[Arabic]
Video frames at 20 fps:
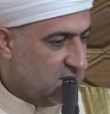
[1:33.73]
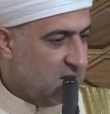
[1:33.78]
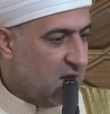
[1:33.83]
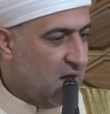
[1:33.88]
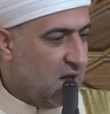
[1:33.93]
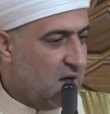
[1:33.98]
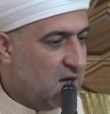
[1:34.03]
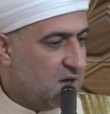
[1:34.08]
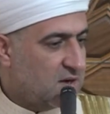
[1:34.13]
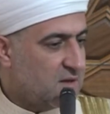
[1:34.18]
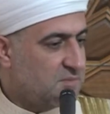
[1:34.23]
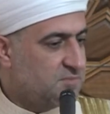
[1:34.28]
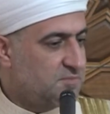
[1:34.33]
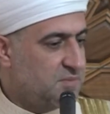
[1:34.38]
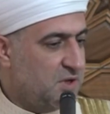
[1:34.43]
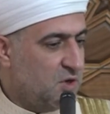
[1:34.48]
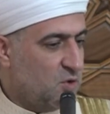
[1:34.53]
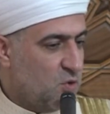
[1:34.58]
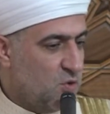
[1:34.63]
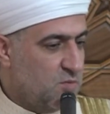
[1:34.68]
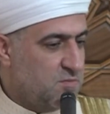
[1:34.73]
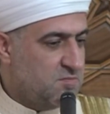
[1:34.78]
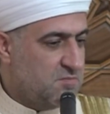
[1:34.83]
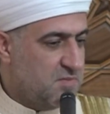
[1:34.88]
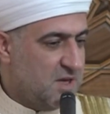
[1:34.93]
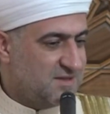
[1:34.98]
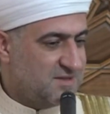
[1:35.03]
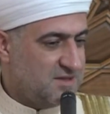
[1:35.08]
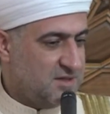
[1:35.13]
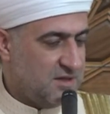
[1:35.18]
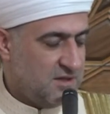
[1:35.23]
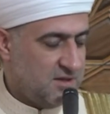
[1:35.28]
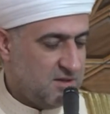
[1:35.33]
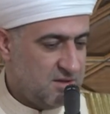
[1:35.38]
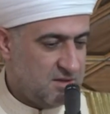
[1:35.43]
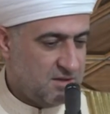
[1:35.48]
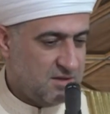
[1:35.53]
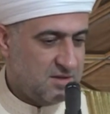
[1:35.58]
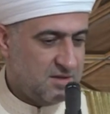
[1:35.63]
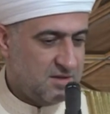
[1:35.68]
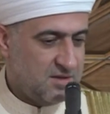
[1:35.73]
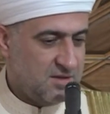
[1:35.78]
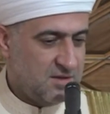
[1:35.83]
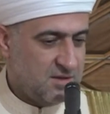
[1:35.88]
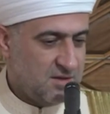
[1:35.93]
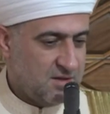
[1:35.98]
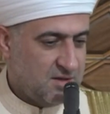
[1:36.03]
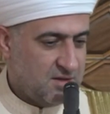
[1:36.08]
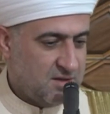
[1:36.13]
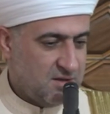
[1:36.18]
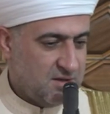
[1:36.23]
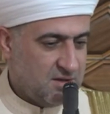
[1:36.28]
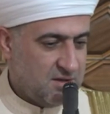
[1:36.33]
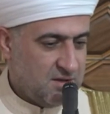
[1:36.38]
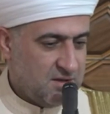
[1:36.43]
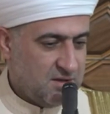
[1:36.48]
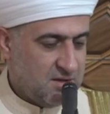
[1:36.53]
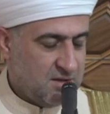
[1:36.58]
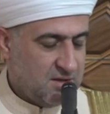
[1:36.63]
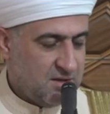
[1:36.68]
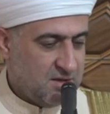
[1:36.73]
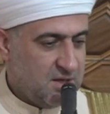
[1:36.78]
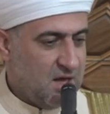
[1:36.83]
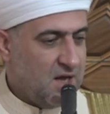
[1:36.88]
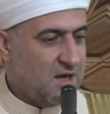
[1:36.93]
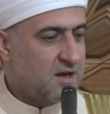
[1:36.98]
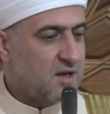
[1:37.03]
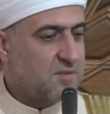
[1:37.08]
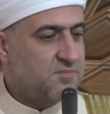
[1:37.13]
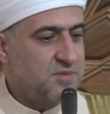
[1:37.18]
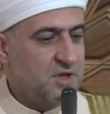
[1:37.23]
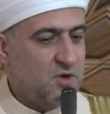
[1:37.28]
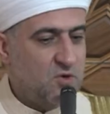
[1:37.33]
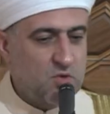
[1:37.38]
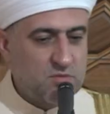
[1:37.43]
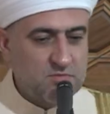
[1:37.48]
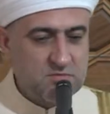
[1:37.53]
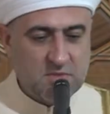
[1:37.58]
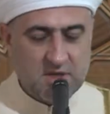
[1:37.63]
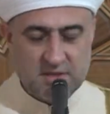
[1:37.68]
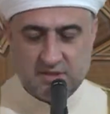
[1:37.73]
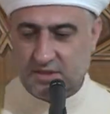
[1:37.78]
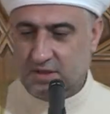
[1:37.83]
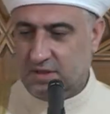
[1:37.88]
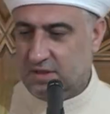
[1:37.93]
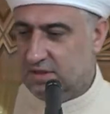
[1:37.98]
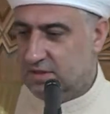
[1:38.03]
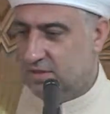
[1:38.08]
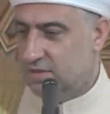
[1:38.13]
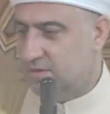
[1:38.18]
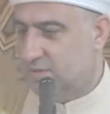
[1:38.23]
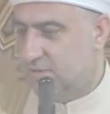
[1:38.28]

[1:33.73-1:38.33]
يا رب أمتي يا رب أمتي